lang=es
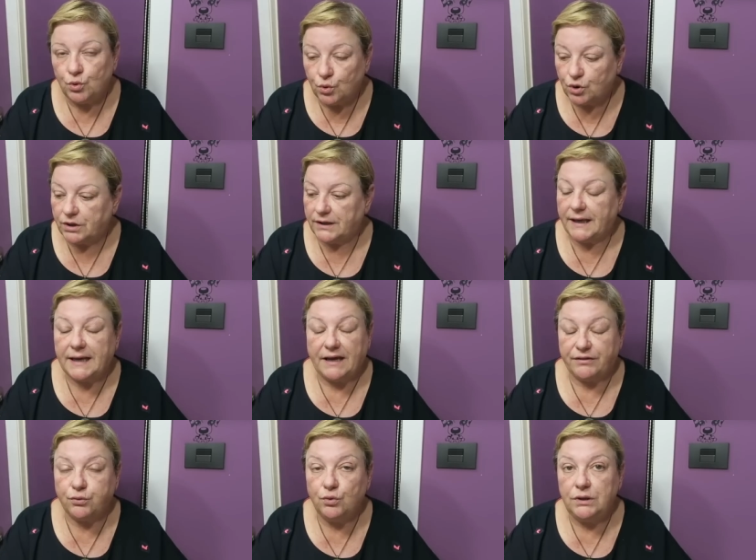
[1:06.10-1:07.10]
look en
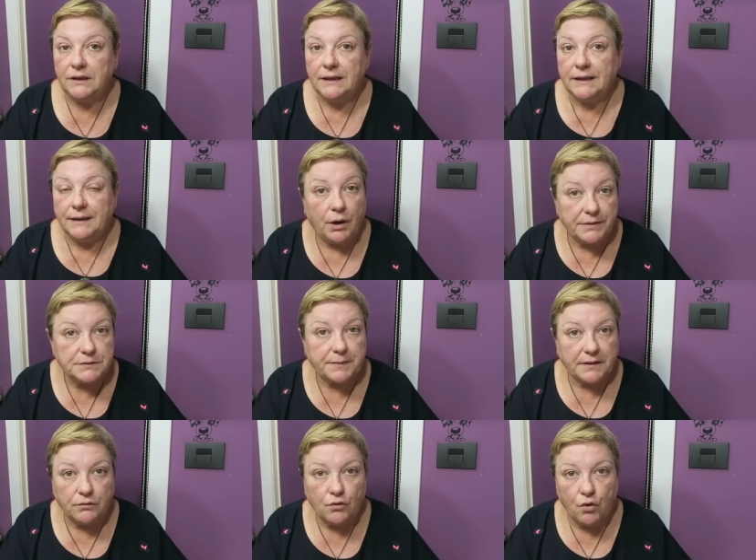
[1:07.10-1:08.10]
azul, lo habéis
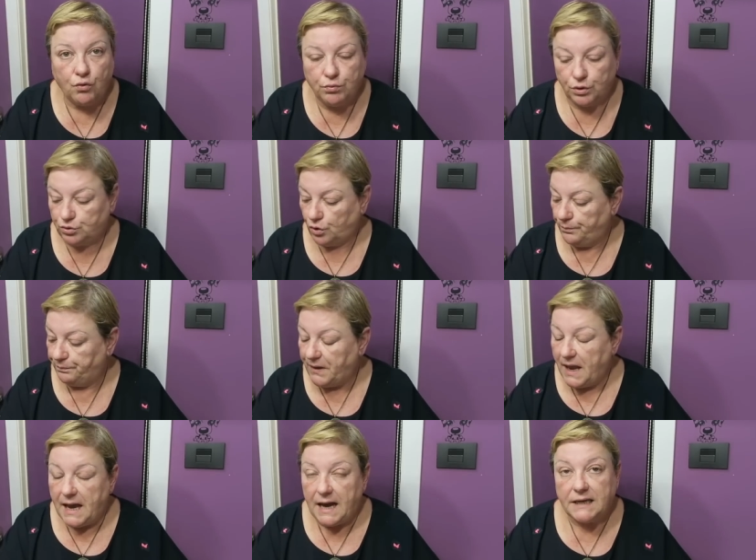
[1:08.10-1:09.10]
pedido un montón,
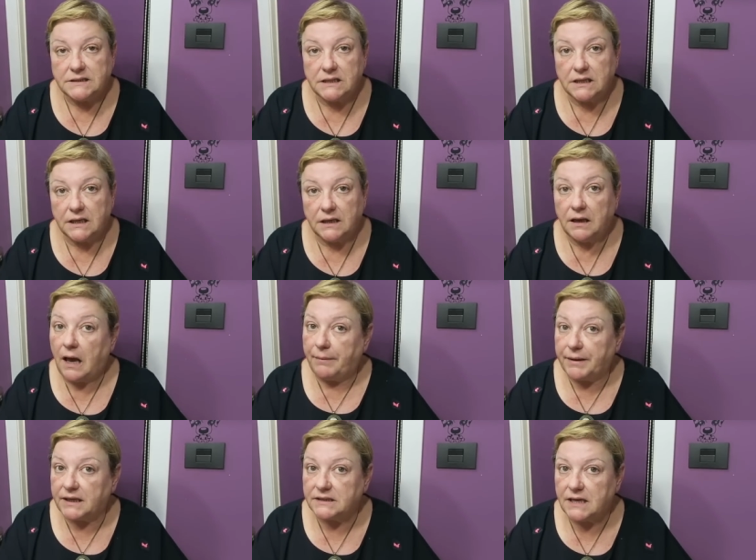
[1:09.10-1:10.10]
así que a
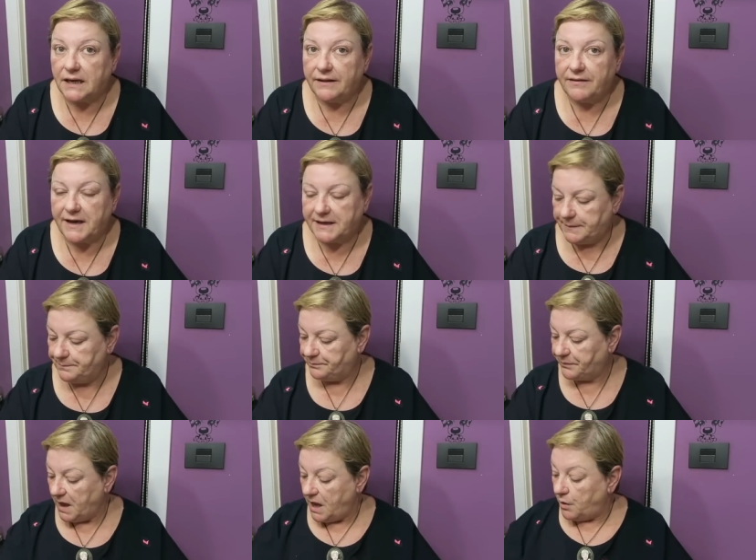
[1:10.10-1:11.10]
ver qué sale de aquí.
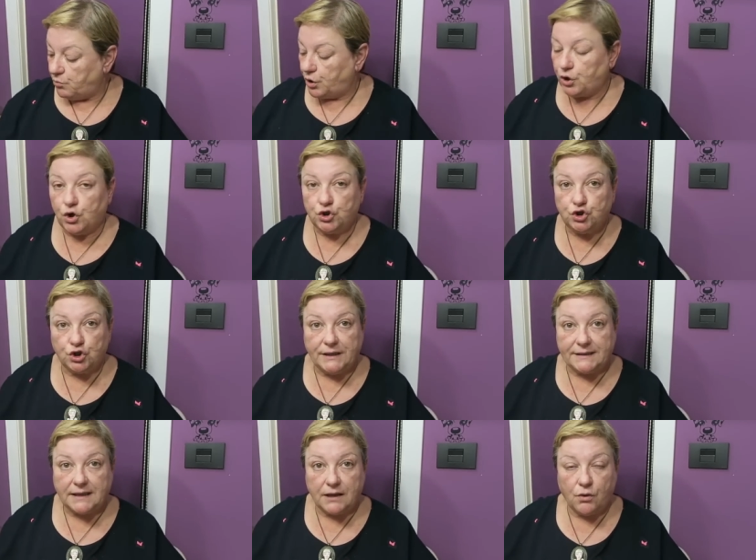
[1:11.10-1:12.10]
Bueno, yo
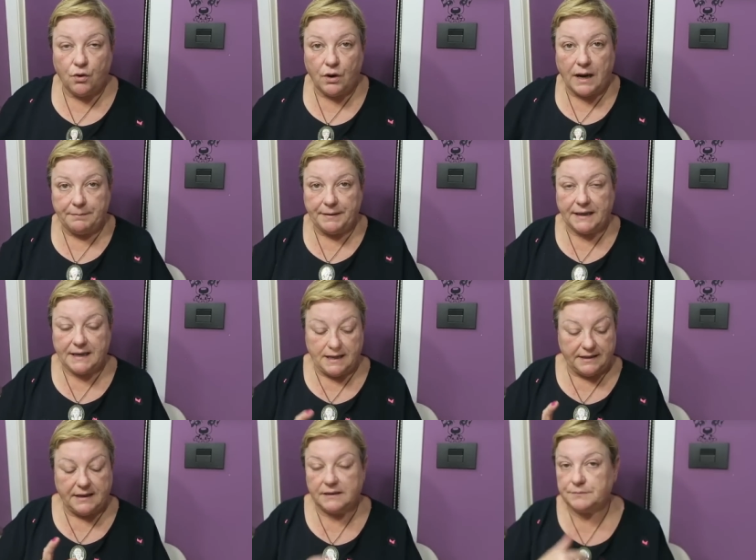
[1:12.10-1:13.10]
ya tengo
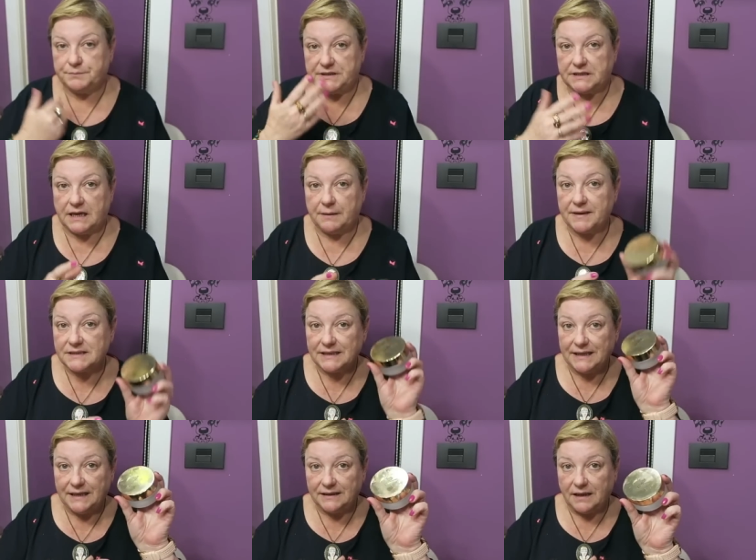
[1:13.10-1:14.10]
aplicadas mis cremas
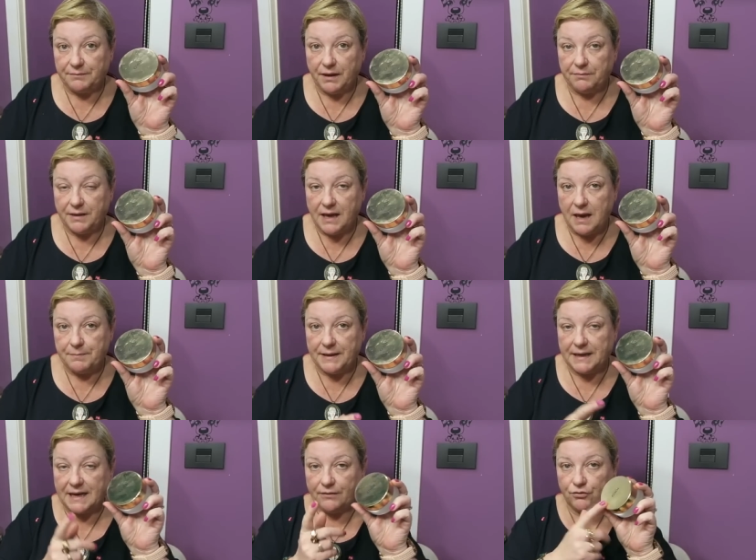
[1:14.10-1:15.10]
y también me he
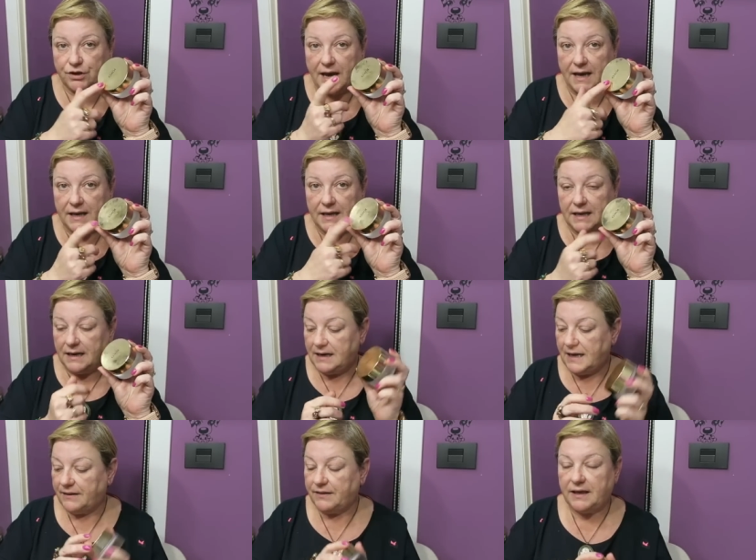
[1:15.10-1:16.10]
aplicado ya
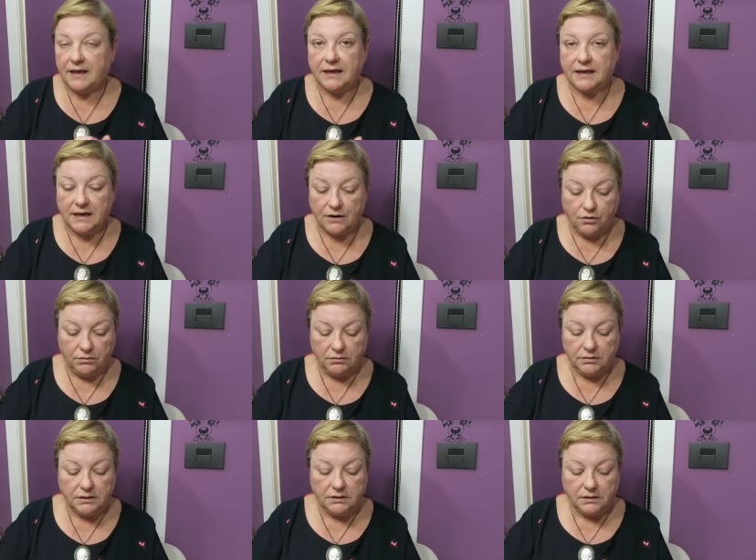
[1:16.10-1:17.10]
la de Kiko,
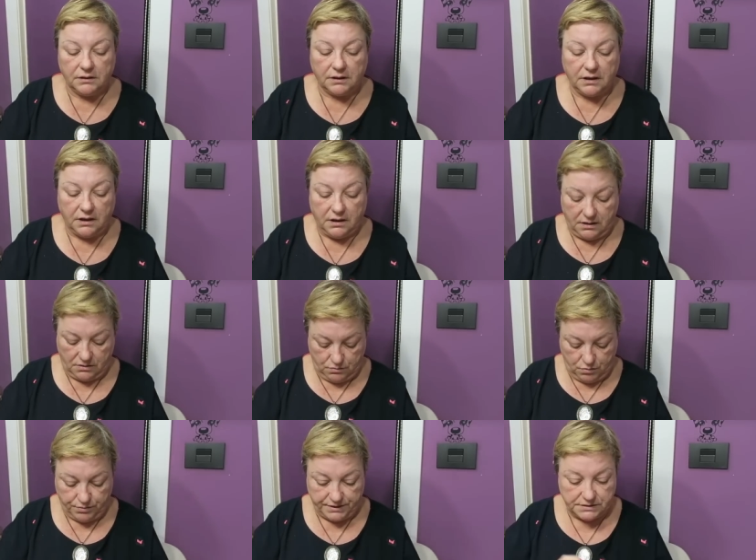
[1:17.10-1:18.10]
que
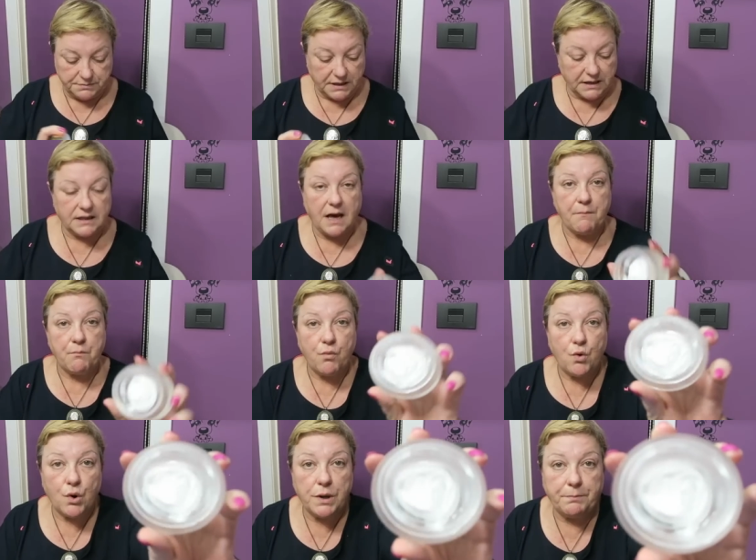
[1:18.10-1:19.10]
como veis me queda
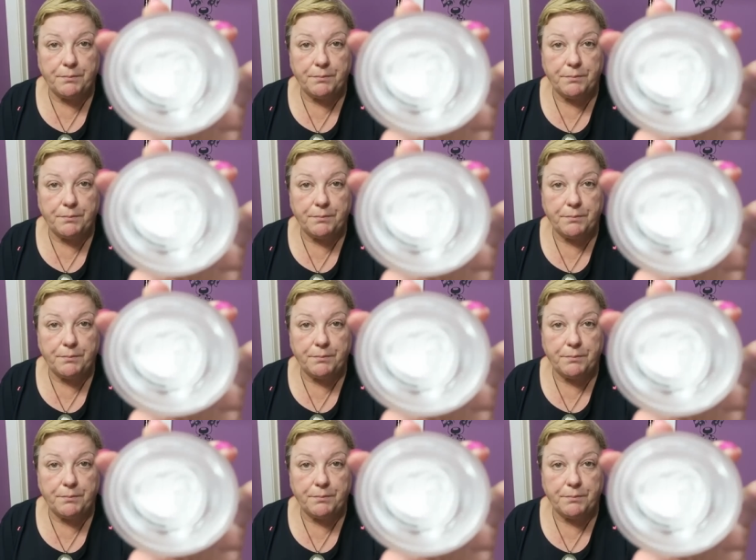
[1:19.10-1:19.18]
muy